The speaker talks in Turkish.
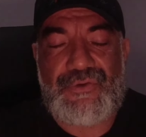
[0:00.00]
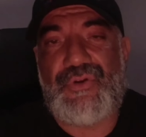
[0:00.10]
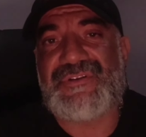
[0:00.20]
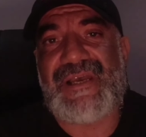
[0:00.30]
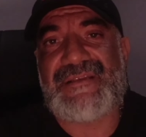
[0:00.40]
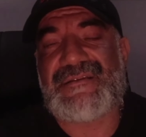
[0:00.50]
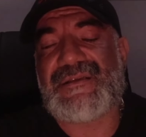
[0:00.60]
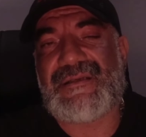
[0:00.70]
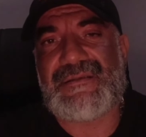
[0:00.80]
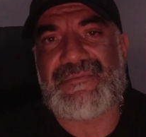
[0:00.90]
Kilo
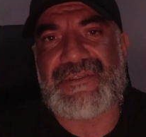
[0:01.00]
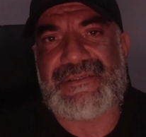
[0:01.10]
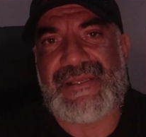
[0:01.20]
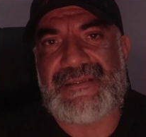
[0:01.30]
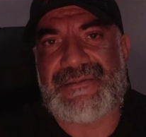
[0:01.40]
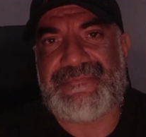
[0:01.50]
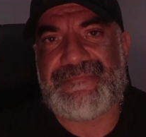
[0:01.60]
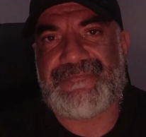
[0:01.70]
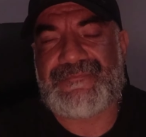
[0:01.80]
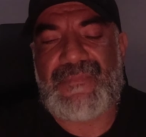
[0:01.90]
sayınızı arttırmanız lazım.
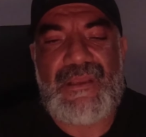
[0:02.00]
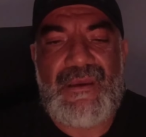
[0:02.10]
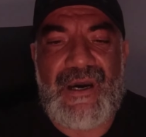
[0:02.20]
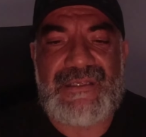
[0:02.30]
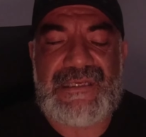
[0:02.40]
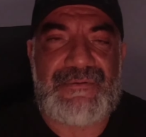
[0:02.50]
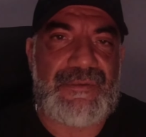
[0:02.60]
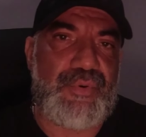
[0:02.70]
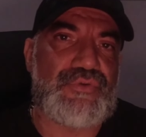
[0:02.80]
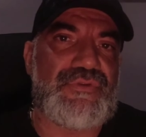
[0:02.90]
Aynı
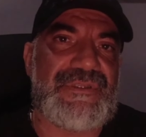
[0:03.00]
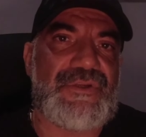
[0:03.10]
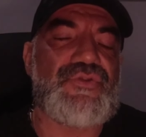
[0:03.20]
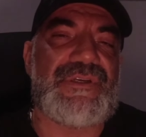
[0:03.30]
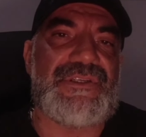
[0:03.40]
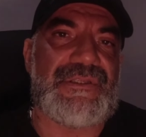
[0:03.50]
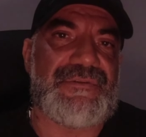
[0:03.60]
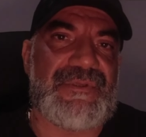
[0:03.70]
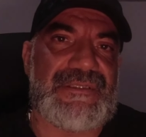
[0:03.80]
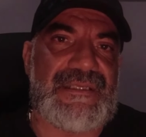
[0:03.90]
zamanda poz rutininde çok iyi
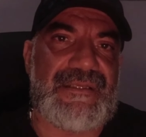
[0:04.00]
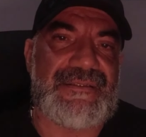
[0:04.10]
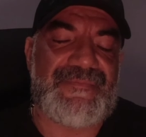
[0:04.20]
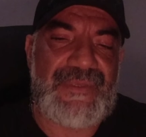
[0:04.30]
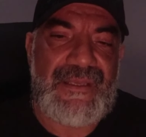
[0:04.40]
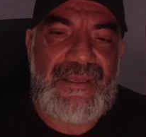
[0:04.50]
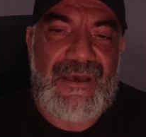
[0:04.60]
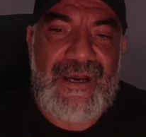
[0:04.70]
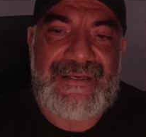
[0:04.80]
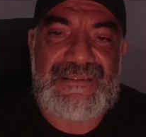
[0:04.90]
çalışmanız lazım.
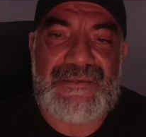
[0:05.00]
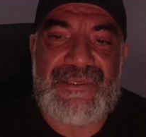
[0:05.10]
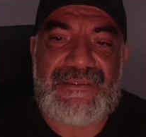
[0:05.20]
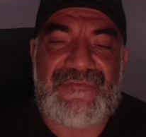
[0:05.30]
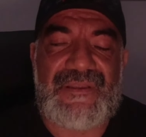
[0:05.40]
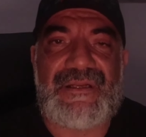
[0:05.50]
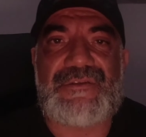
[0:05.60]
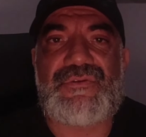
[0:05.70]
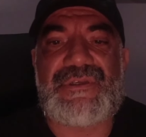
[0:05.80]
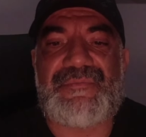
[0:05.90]
Aynı zamanda
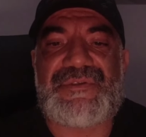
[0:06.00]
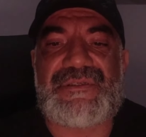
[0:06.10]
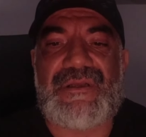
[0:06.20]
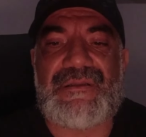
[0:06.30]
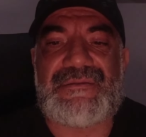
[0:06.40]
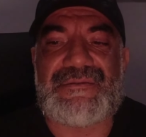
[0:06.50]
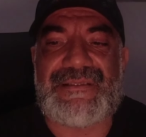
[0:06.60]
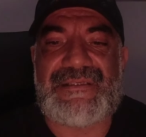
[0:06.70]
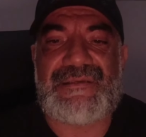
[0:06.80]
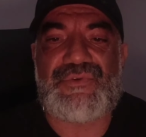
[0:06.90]
federasyon yapısının altında
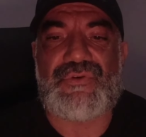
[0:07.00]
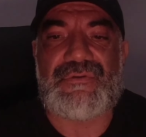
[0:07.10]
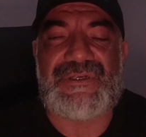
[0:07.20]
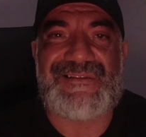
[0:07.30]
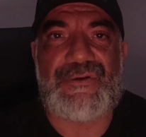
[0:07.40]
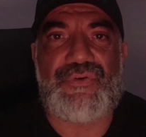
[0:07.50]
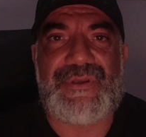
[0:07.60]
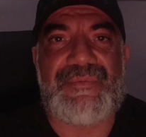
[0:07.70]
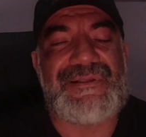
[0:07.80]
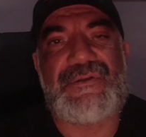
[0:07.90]
istemiş olduğu kategori
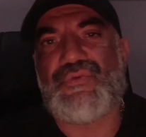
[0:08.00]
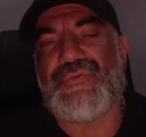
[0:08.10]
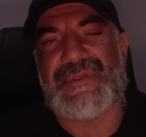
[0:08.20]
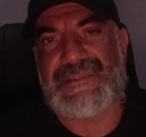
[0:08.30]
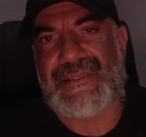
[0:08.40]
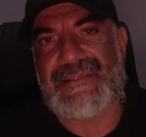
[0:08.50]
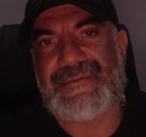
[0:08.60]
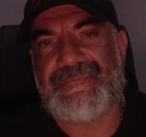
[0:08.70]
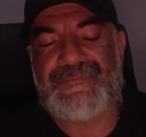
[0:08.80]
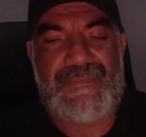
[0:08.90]
yapılarına uymanız
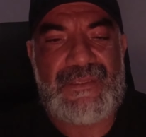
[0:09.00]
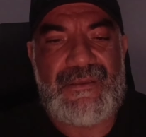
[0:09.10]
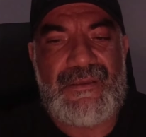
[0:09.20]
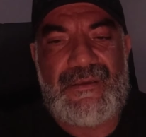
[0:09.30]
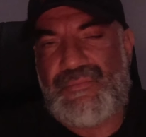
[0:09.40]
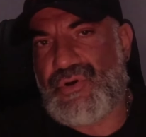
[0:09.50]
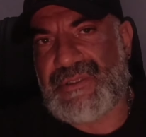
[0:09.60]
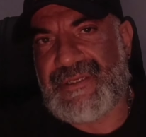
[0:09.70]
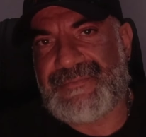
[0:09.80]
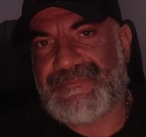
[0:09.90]
lazım. Bu
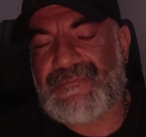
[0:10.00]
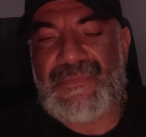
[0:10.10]
kadar.